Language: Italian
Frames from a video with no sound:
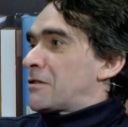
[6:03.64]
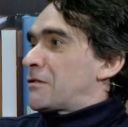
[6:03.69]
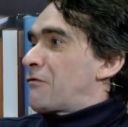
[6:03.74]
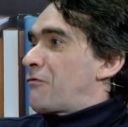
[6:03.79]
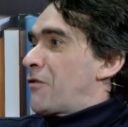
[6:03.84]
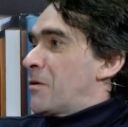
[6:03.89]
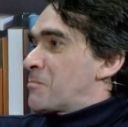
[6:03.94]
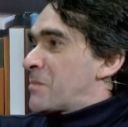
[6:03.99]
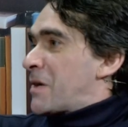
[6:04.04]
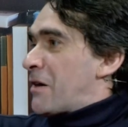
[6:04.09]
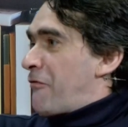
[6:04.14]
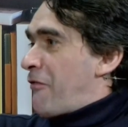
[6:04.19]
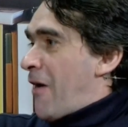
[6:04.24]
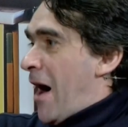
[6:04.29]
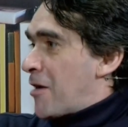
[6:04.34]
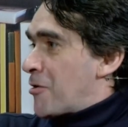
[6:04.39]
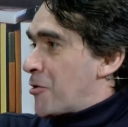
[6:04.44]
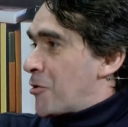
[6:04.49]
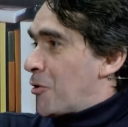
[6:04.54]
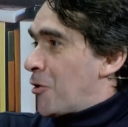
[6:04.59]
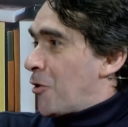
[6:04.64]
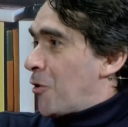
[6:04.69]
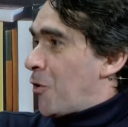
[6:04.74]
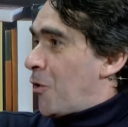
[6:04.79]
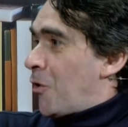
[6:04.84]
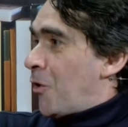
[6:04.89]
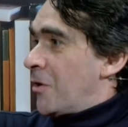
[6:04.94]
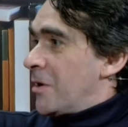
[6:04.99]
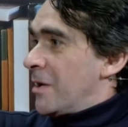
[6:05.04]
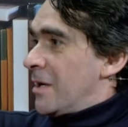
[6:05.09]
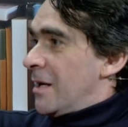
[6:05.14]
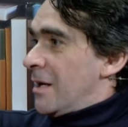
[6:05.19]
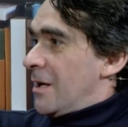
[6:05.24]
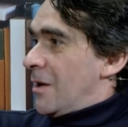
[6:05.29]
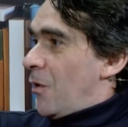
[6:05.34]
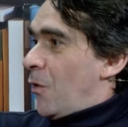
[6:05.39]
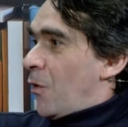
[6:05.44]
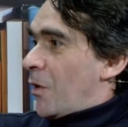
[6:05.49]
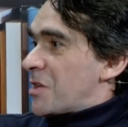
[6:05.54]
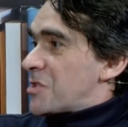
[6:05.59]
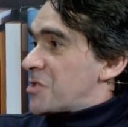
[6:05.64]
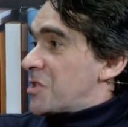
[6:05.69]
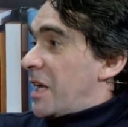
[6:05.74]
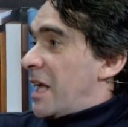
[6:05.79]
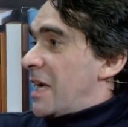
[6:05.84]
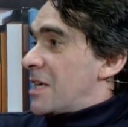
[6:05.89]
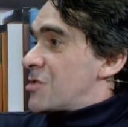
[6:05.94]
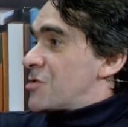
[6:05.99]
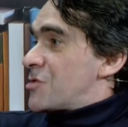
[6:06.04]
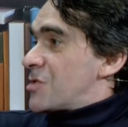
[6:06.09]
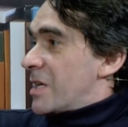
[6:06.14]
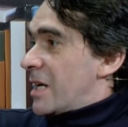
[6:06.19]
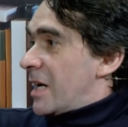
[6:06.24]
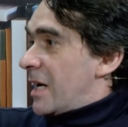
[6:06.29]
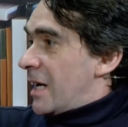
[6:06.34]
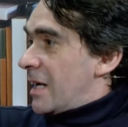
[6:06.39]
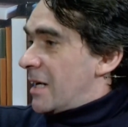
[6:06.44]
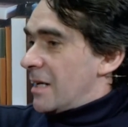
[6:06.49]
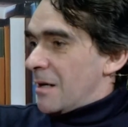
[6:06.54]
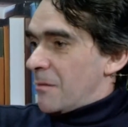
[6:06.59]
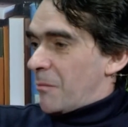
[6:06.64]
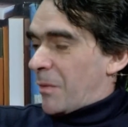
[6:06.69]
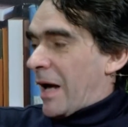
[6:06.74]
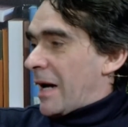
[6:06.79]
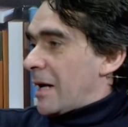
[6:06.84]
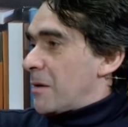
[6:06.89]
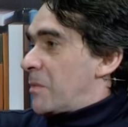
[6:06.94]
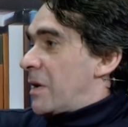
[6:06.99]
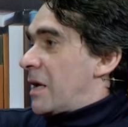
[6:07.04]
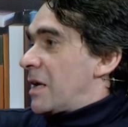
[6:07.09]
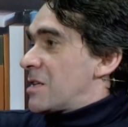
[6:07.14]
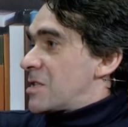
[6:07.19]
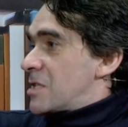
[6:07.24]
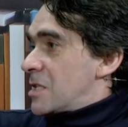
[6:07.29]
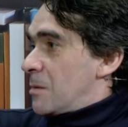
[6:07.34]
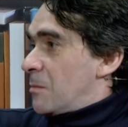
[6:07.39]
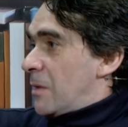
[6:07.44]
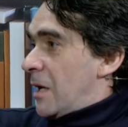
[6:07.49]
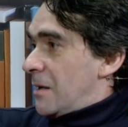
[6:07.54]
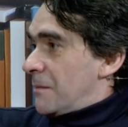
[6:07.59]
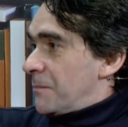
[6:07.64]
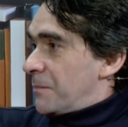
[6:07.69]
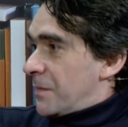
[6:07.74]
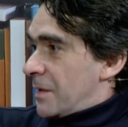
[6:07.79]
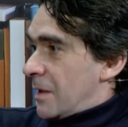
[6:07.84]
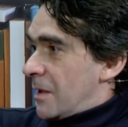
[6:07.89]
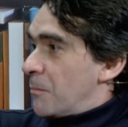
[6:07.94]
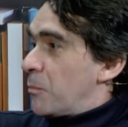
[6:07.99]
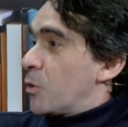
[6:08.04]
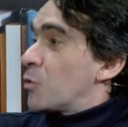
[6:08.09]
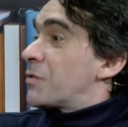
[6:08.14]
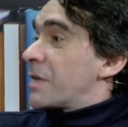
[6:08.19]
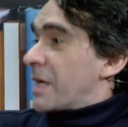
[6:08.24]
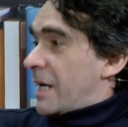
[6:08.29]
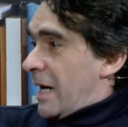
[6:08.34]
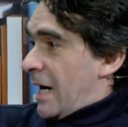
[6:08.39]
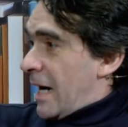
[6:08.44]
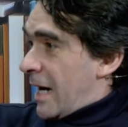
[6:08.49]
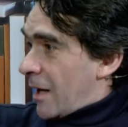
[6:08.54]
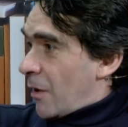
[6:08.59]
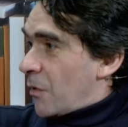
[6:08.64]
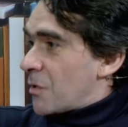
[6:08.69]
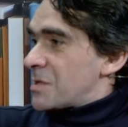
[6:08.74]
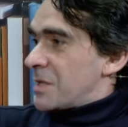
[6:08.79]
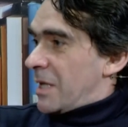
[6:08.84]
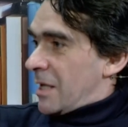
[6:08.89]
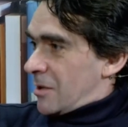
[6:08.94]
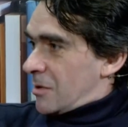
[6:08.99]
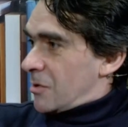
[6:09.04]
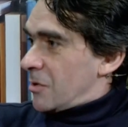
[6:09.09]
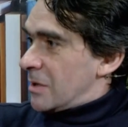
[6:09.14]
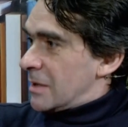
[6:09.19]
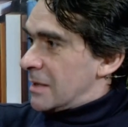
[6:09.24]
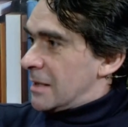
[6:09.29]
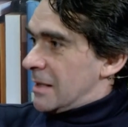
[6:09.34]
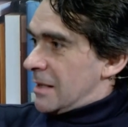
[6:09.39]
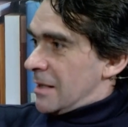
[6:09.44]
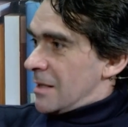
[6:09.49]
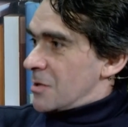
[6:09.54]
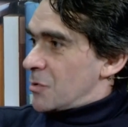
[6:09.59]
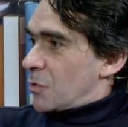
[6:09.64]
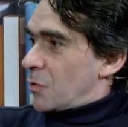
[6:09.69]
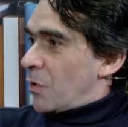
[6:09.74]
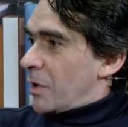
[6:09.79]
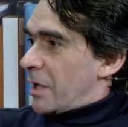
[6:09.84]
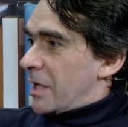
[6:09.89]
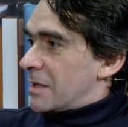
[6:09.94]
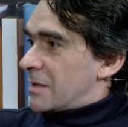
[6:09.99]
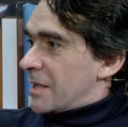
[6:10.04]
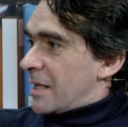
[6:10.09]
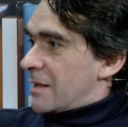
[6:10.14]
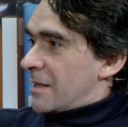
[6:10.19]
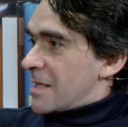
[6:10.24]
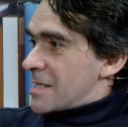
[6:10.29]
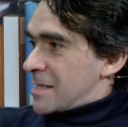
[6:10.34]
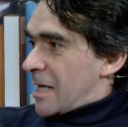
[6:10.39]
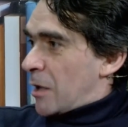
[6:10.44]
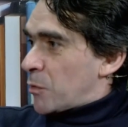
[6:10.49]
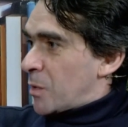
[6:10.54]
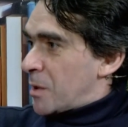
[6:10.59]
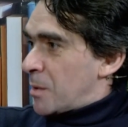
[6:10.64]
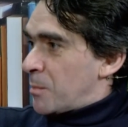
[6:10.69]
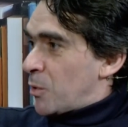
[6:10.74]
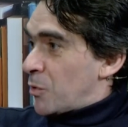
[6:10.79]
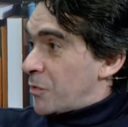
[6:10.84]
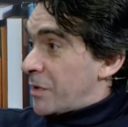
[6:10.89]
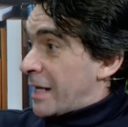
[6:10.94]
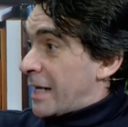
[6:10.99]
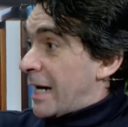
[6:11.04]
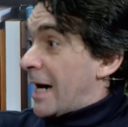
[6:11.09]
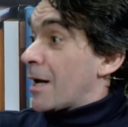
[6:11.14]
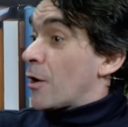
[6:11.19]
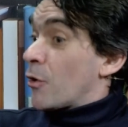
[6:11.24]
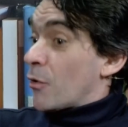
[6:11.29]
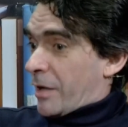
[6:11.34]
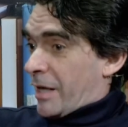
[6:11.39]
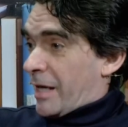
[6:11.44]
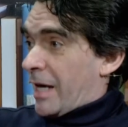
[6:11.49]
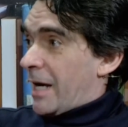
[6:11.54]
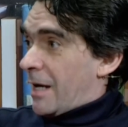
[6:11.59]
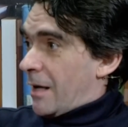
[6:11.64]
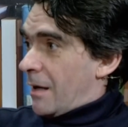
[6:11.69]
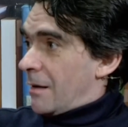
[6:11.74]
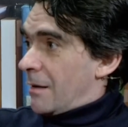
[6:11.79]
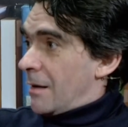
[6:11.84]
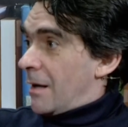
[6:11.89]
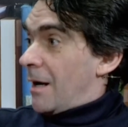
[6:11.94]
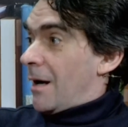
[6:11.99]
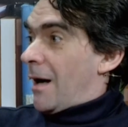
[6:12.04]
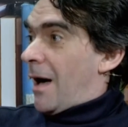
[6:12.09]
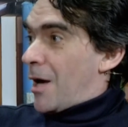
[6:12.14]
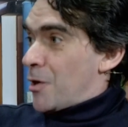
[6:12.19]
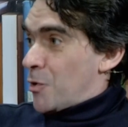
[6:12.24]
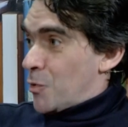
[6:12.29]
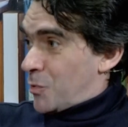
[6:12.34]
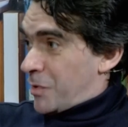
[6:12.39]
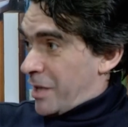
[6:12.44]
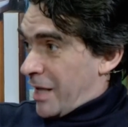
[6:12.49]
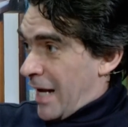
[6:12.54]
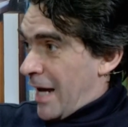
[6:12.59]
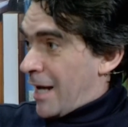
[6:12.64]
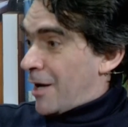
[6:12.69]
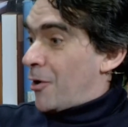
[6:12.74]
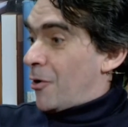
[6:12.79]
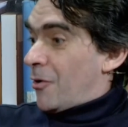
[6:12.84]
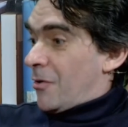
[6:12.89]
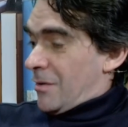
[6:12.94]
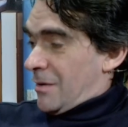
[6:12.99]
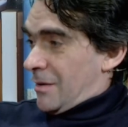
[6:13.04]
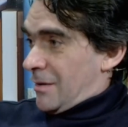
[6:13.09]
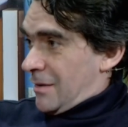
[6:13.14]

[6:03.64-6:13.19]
film che fanno o che si legge, Praga è Ponte Carlo. Ponte Carlo, esatto. Sono le 30 statue di Ponte Carlo che aiuteranno